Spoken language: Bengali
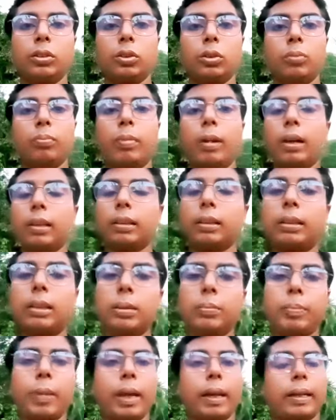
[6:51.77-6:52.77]
তো
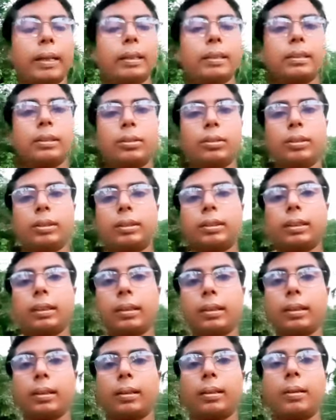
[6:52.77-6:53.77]
মান্থলি প্যাকেজ রয়েছে
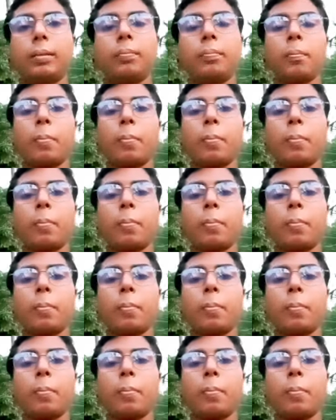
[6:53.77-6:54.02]
এখানে